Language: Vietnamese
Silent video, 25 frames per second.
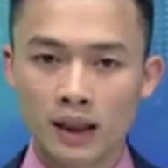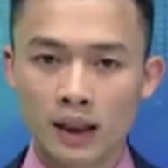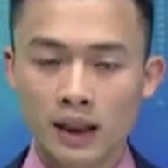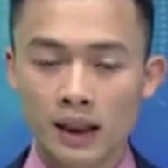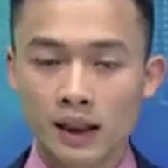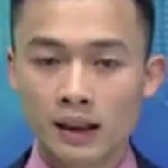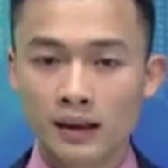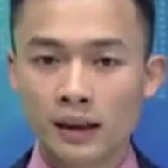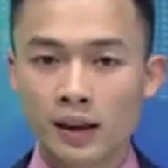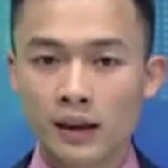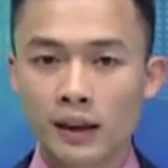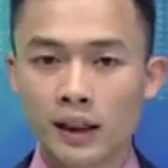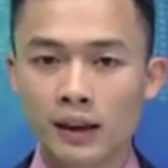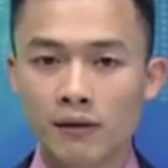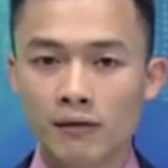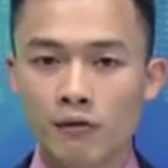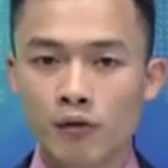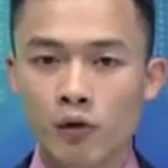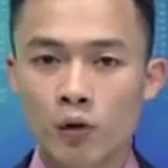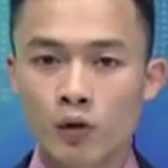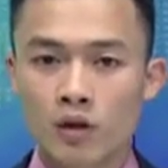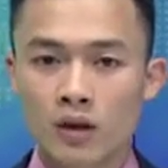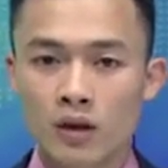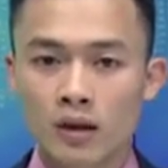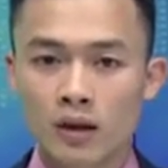Thời điểm
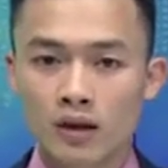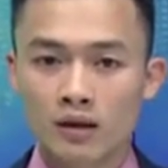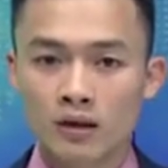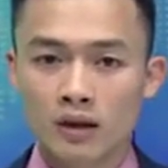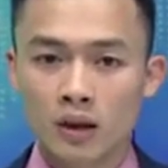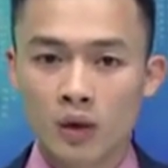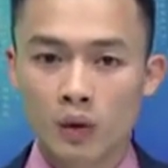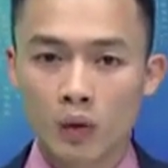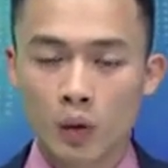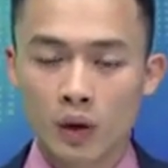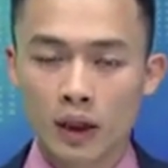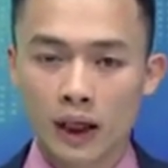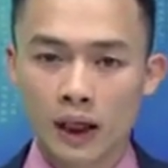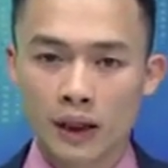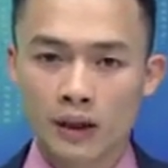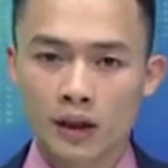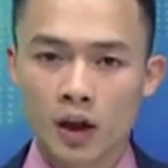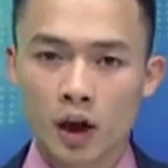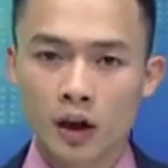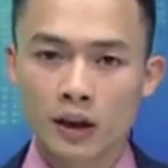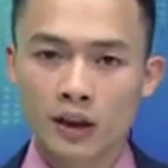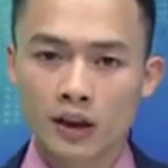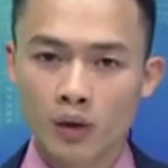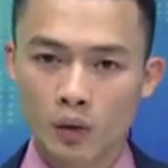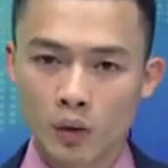phun trừ sâu cuốn lá
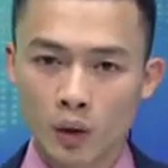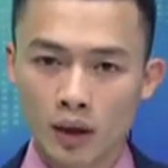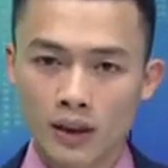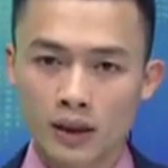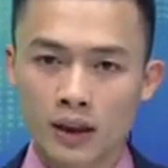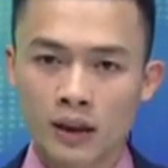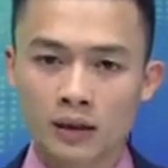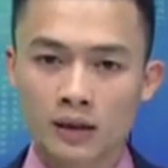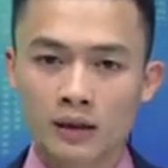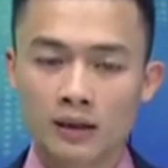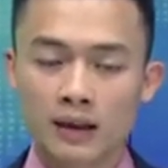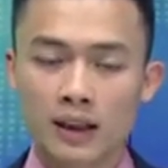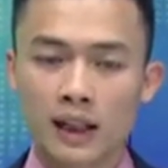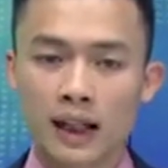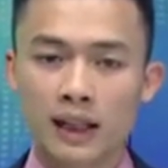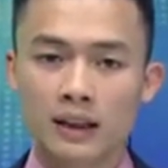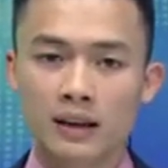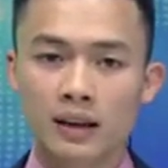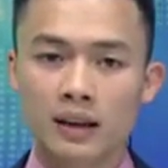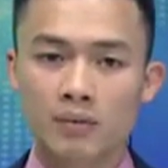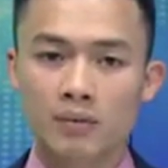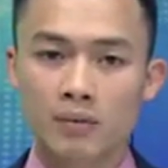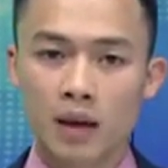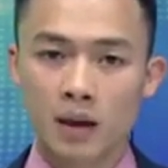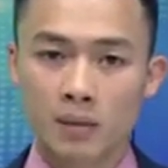nhỏ hiệu quả nhất là
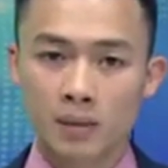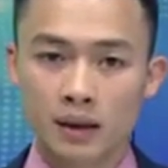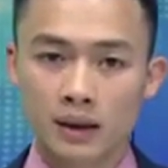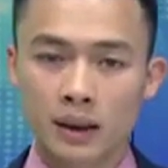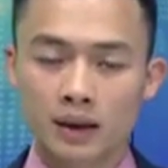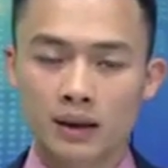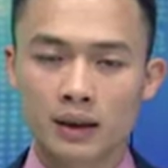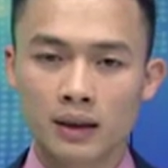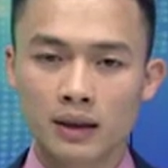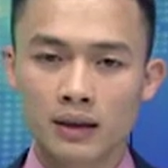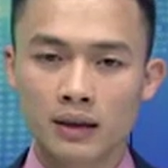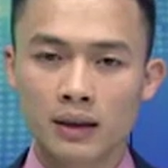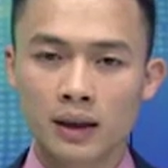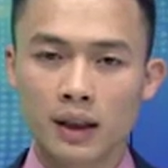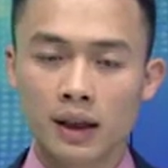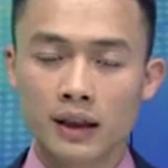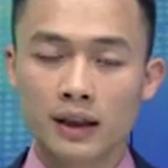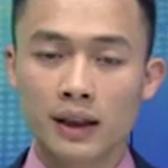từ 30 tháng 4